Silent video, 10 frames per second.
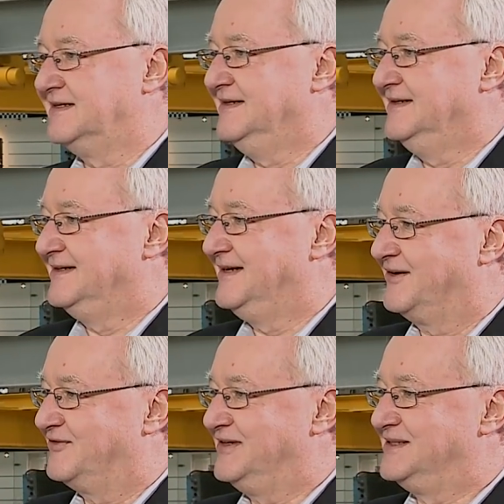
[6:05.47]
Ja.
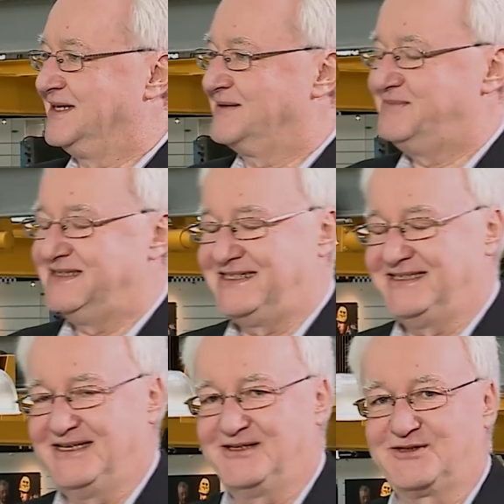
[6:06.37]
Ja, vielen Dank bis
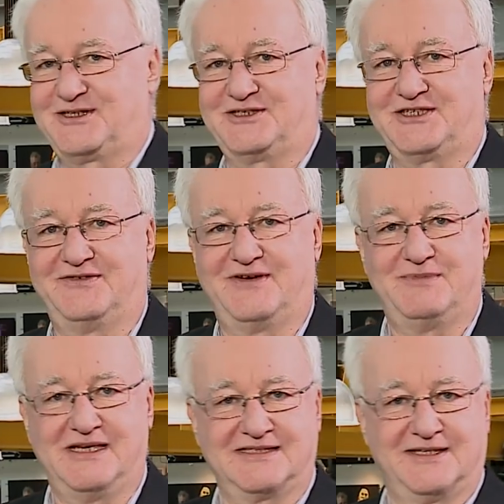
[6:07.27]
hierher, Dr. Stefan
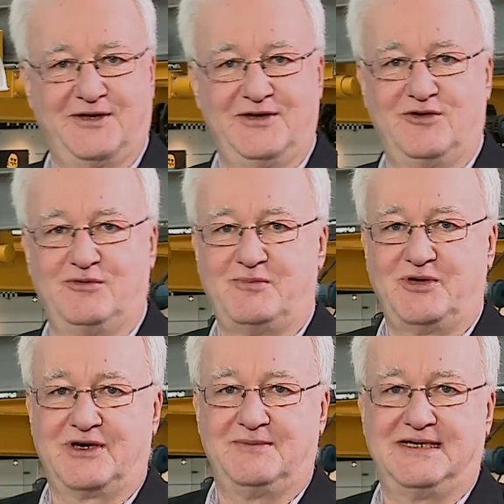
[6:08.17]
Belz, der neue
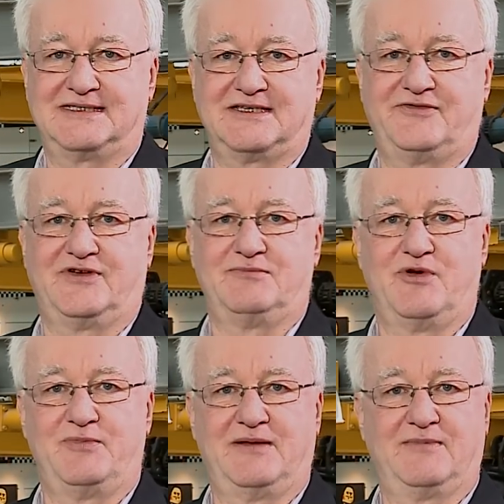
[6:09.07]
Oberbürgermeister von
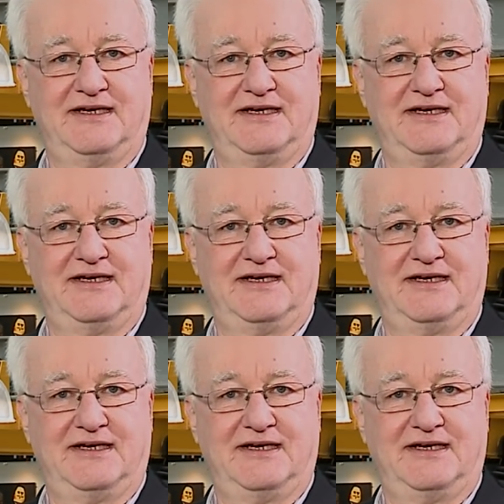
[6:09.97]
Böbling.